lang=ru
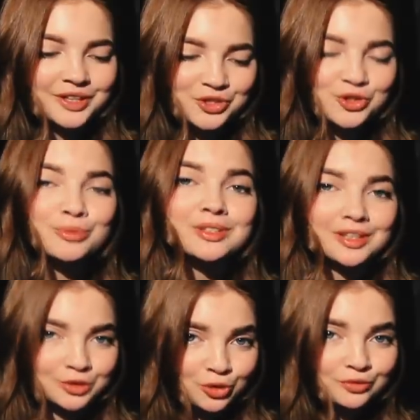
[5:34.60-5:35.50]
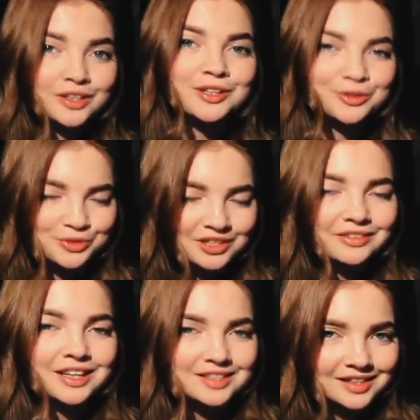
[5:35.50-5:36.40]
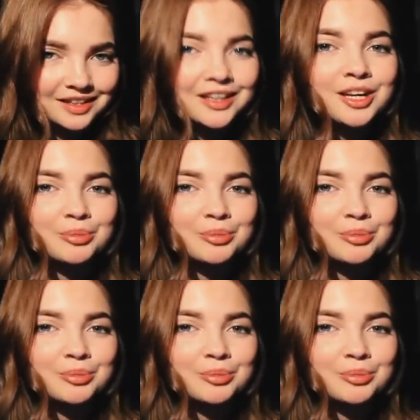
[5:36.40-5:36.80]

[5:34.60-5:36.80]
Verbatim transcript: Начнем с родного русского языка.